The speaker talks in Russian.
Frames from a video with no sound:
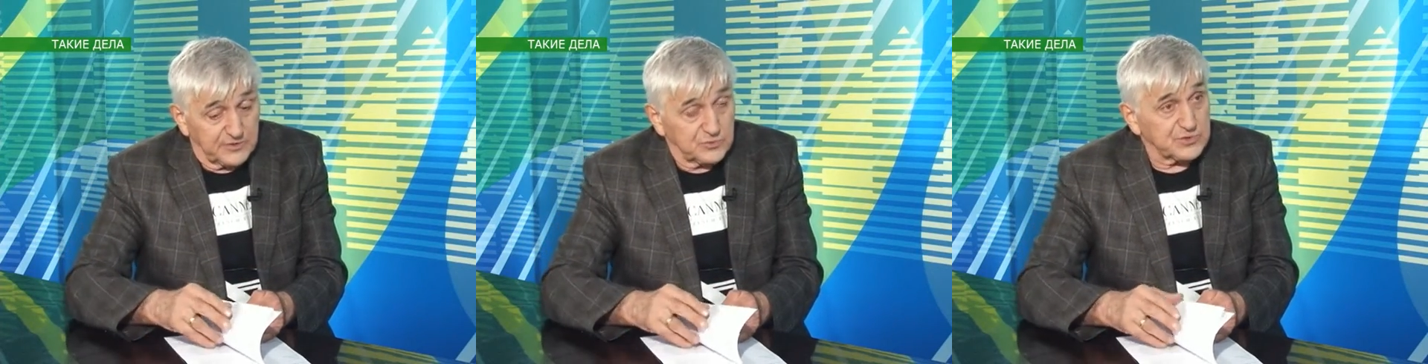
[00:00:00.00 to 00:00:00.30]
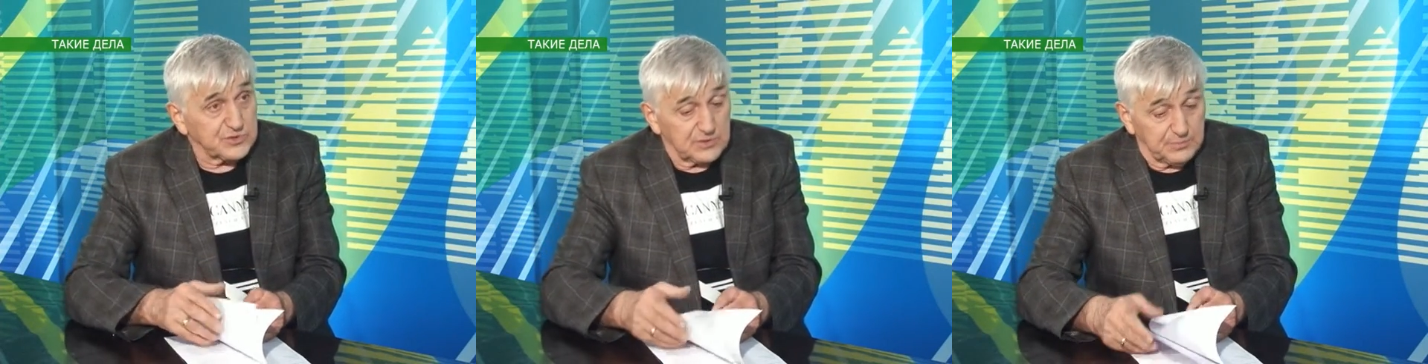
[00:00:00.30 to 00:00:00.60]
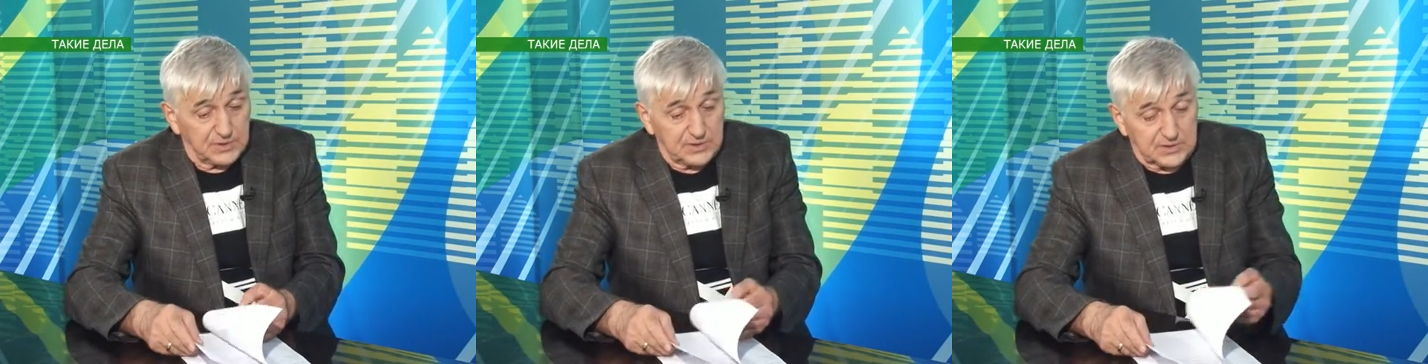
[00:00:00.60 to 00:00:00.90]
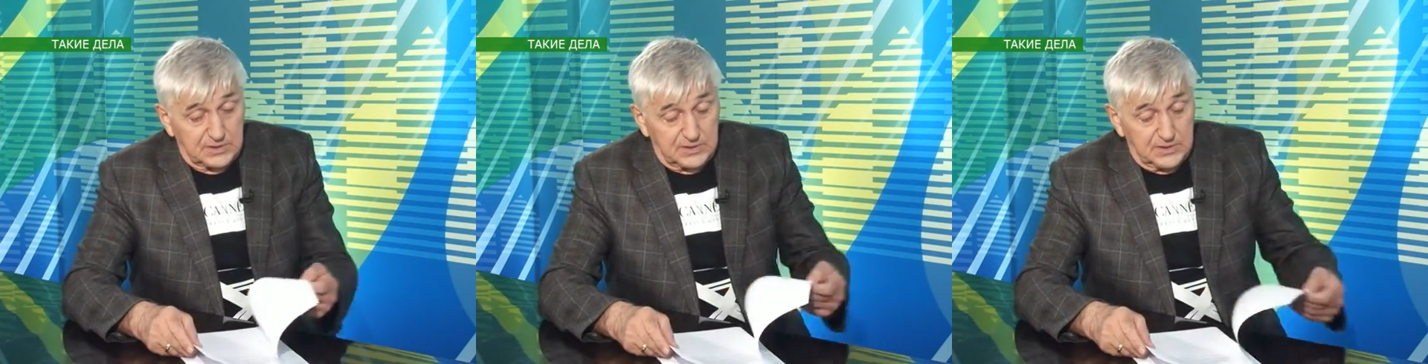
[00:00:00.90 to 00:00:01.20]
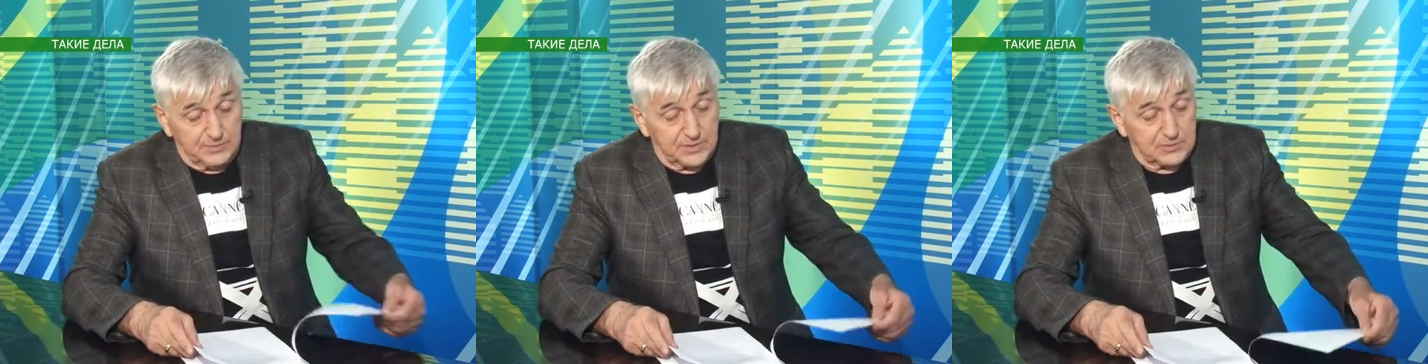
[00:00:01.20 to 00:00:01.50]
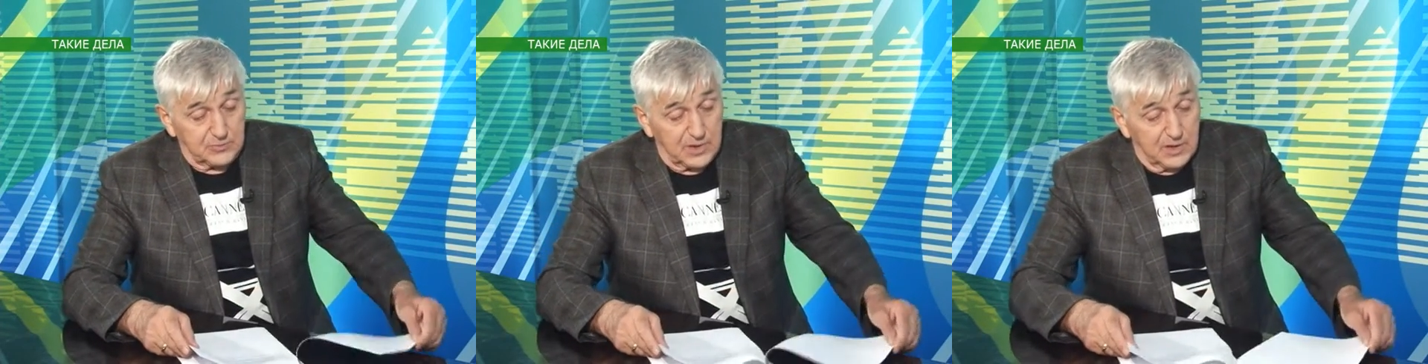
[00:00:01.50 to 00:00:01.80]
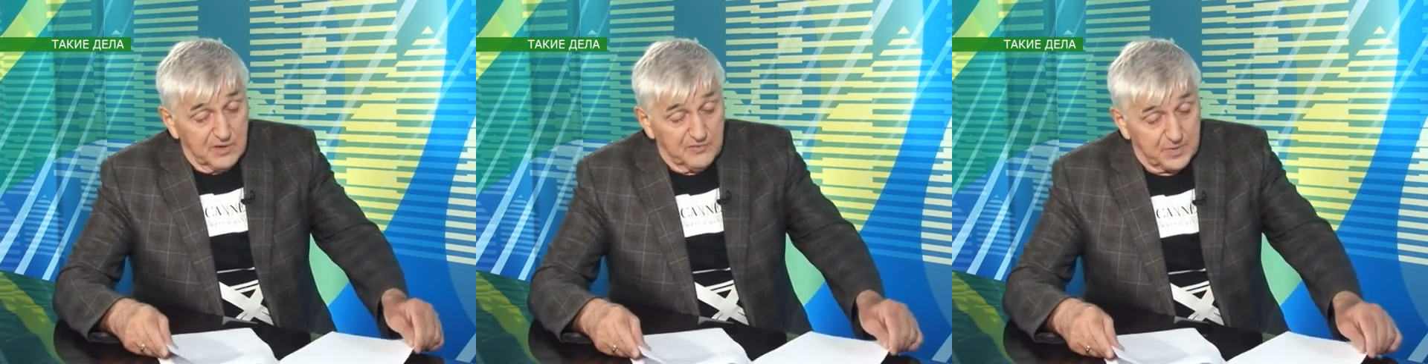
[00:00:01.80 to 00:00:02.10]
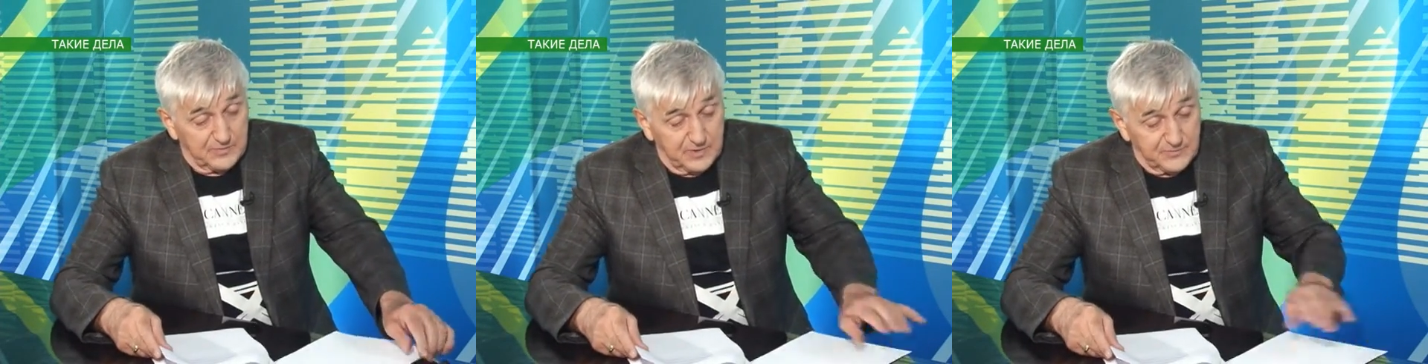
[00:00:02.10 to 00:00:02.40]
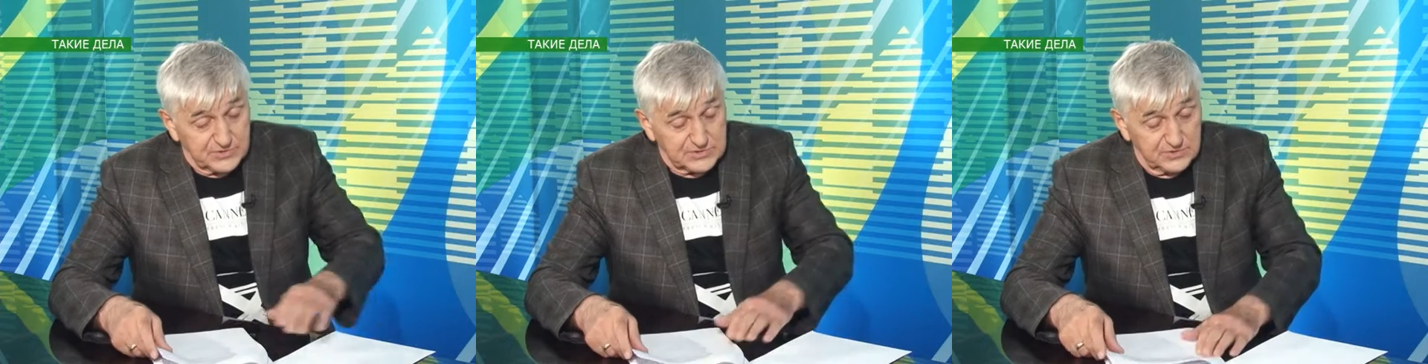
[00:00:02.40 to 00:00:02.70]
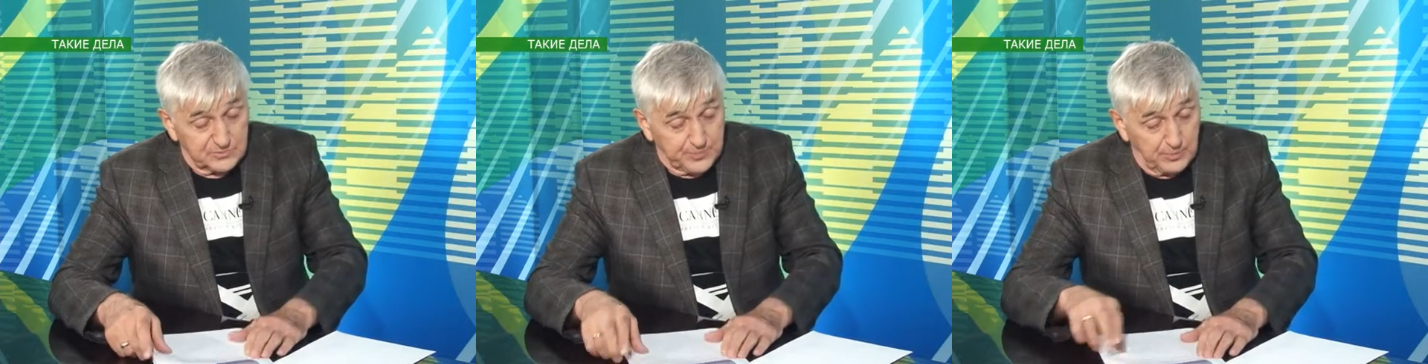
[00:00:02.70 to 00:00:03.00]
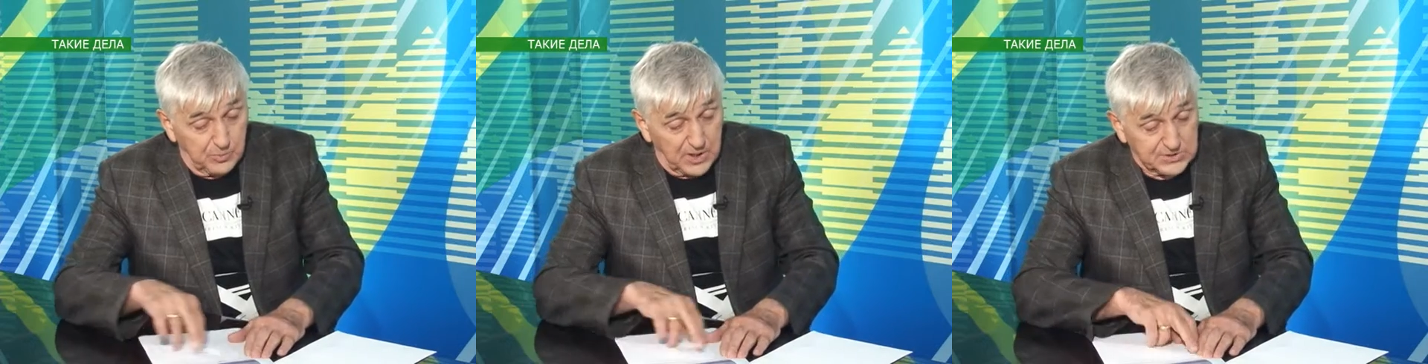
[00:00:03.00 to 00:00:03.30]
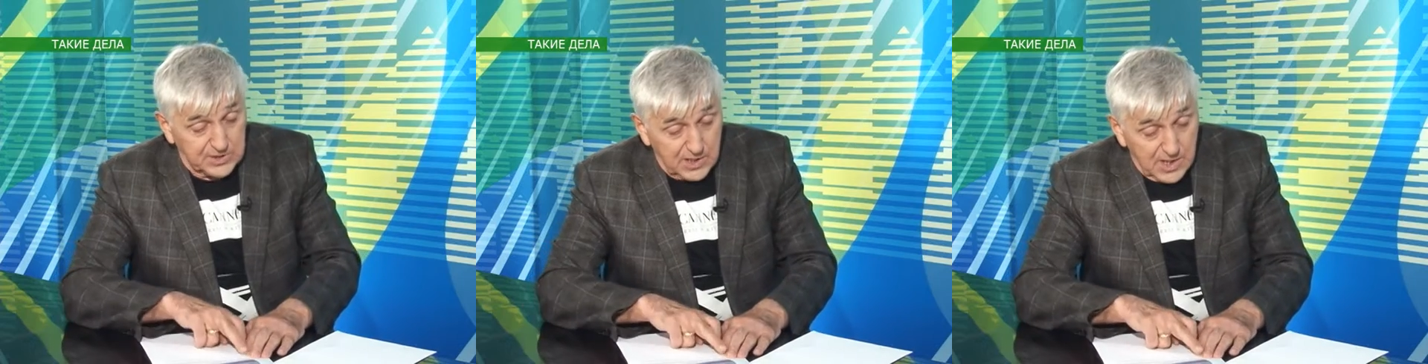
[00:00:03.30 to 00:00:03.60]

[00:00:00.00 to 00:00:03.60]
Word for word: вынуждены были и так далее. Поэтому я впервые в жизни по бумажке.